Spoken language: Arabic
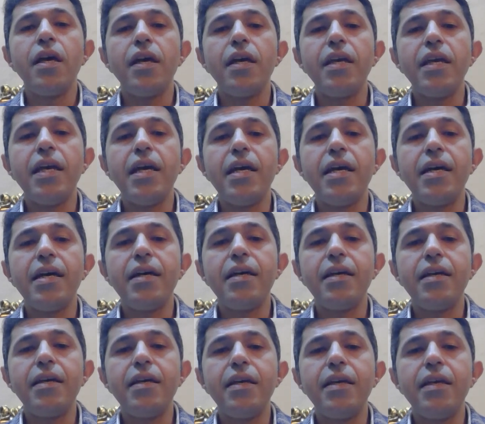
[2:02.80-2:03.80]
هي
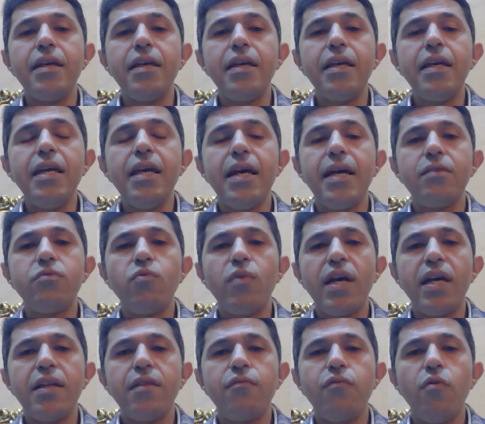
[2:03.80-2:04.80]
ايه
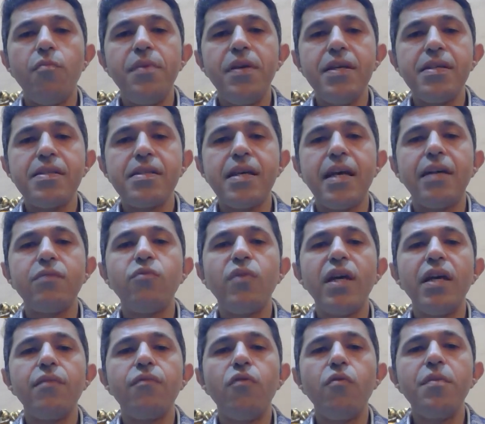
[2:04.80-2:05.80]
انواع الفوبياز
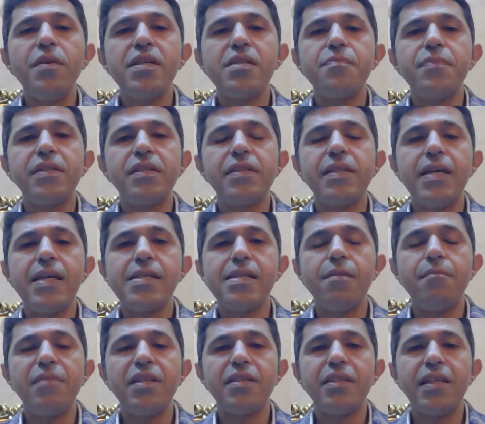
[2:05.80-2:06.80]
انواع الفوبياز
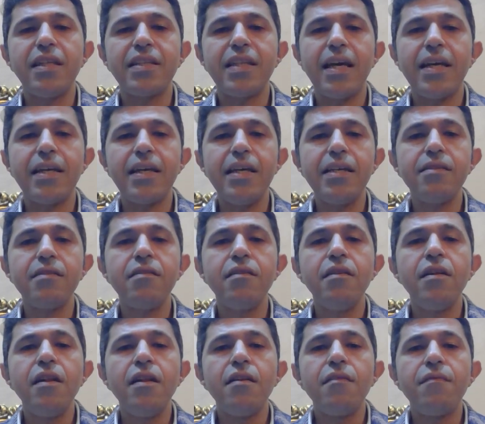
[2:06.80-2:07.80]
بتتقسم لثلاث حاجات
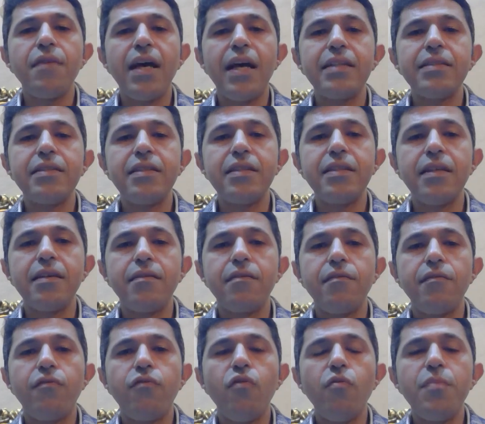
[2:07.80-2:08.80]
في عندنا
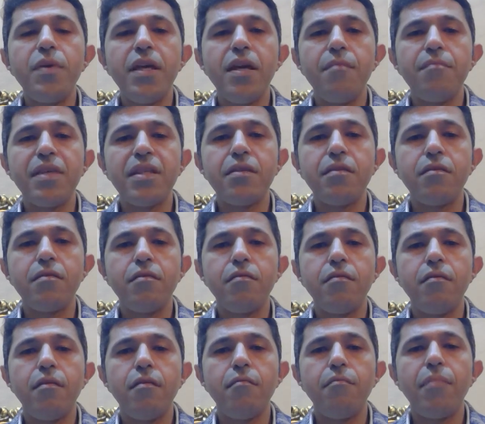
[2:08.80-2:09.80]
فوبيا من
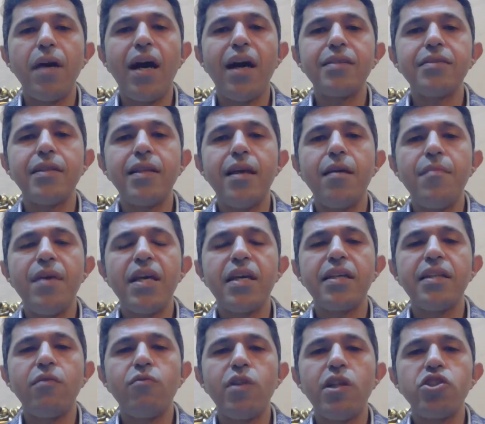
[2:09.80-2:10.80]
بعض
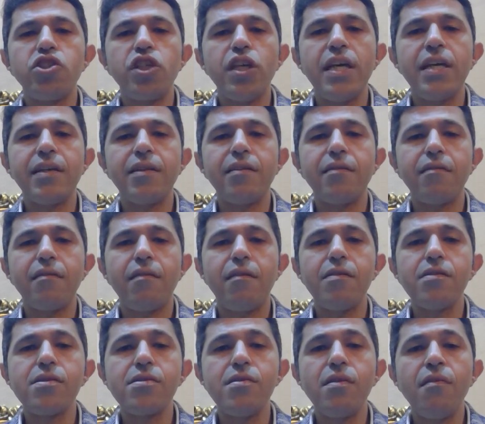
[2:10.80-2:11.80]
الاماكن او الاشياء
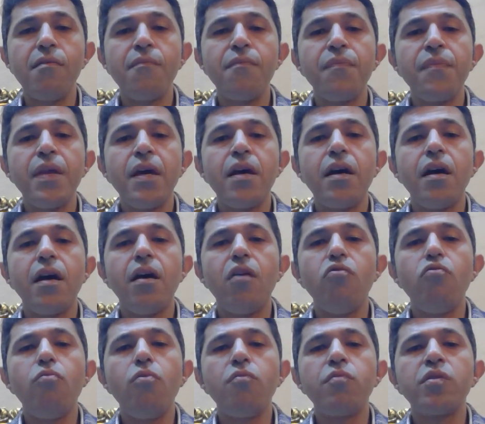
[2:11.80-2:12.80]
الخاصه
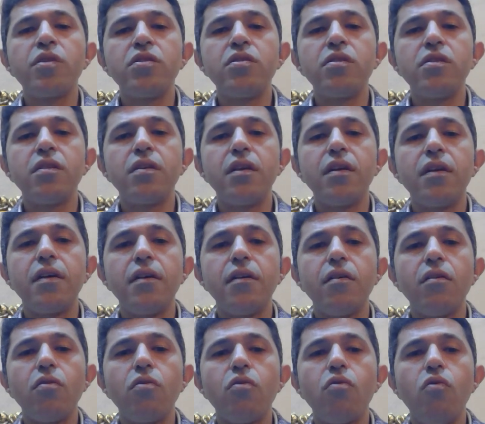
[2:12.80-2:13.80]
او ممكن
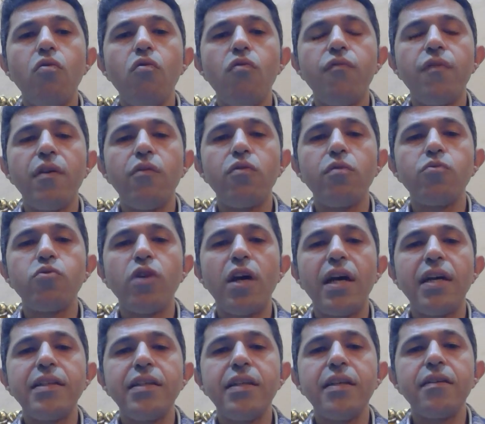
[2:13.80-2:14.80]
آه، خوف او اللي
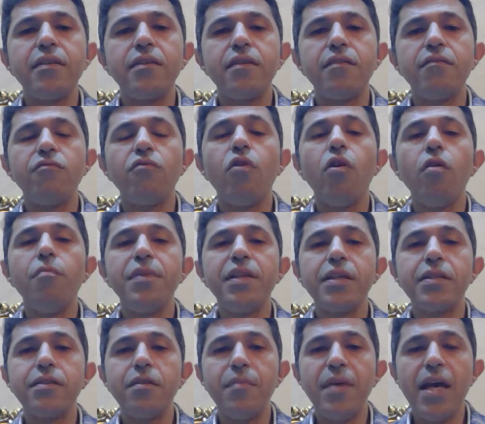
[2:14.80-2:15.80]
عليه الرهاب
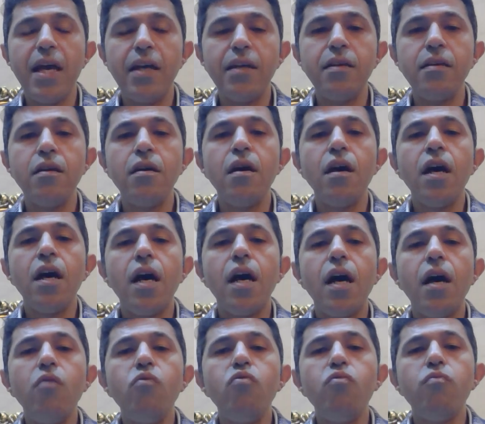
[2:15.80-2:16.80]
الاجتماعي
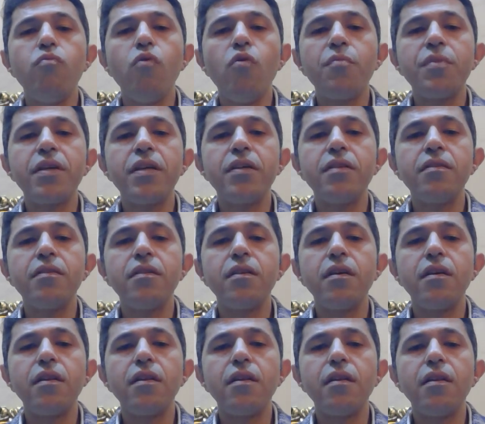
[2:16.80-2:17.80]
أو ممكن
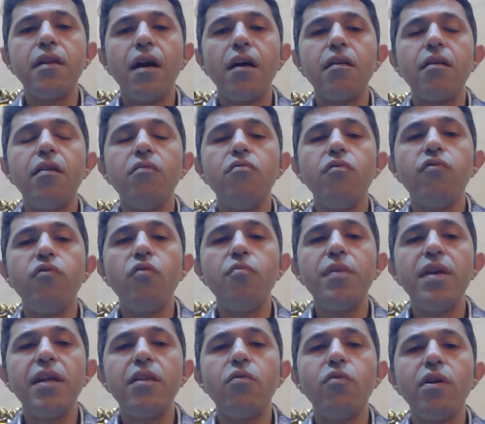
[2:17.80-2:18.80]

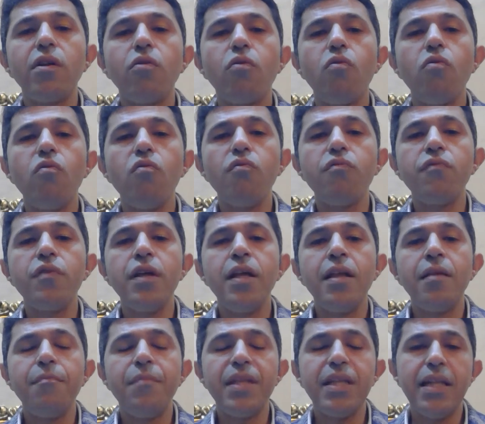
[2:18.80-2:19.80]
الأجاروفوبيا اللي هو الخوف
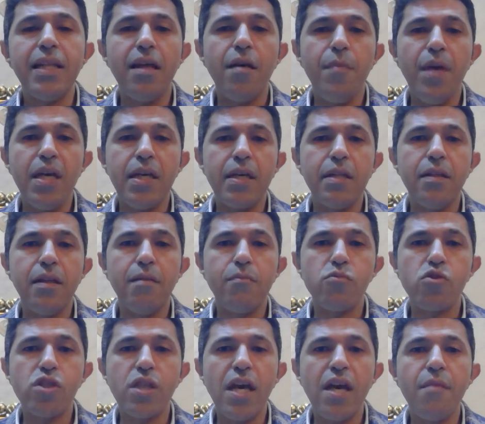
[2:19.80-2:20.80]
من الأماكن
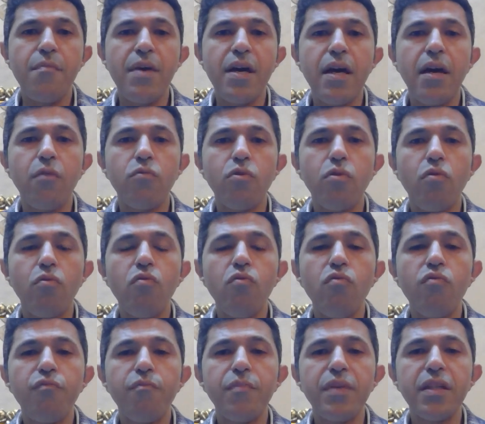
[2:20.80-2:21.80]
المزدحمة أو
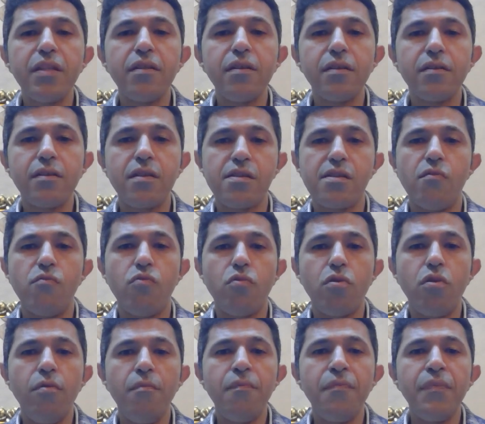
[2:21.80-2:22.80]
الخوف من
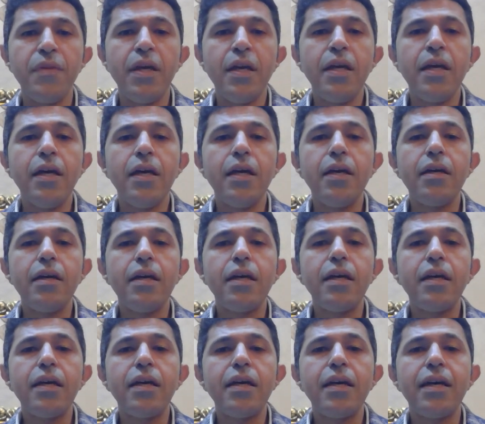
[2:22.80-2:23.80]
التسوق
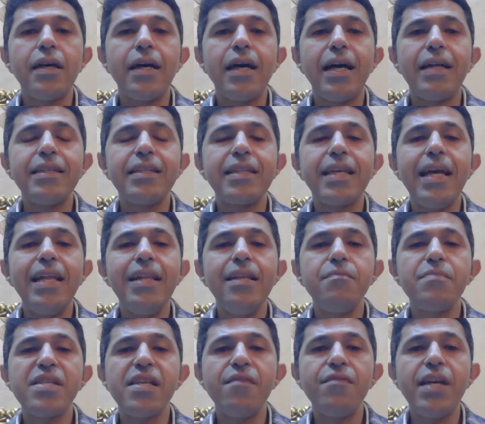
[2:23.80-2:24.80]
أه
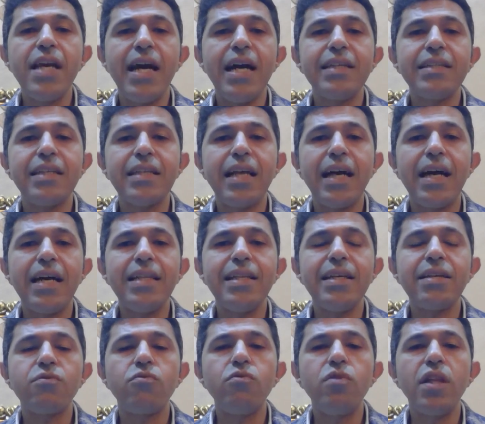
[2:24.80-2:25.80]
هنتكلم سريعا
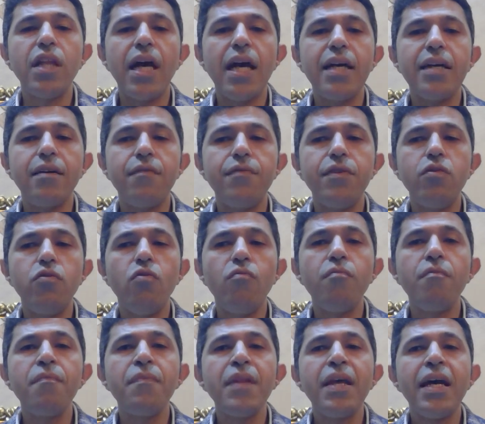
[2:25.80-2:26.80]
على كل حاجة
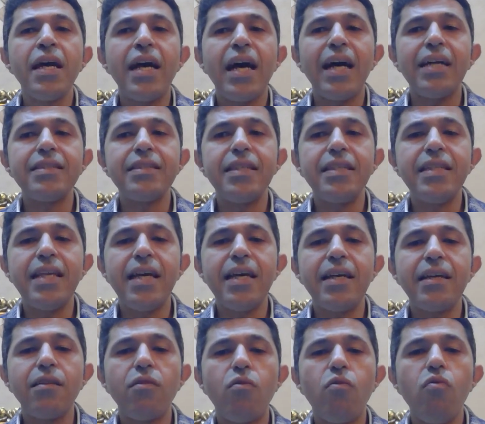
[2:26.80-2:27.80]
فيهم عندنا
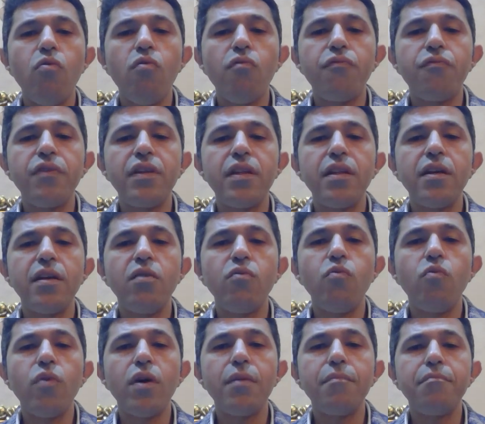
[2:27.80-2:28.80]
الخوف اللي
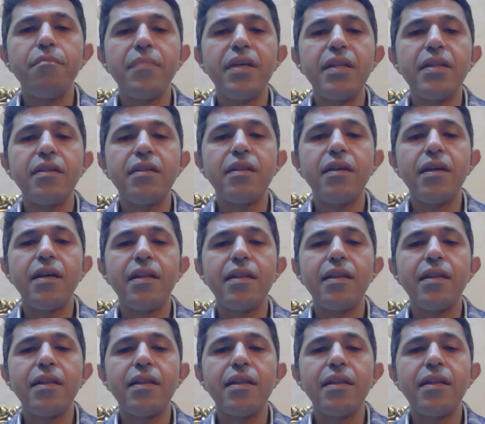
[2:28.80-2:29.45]
هو من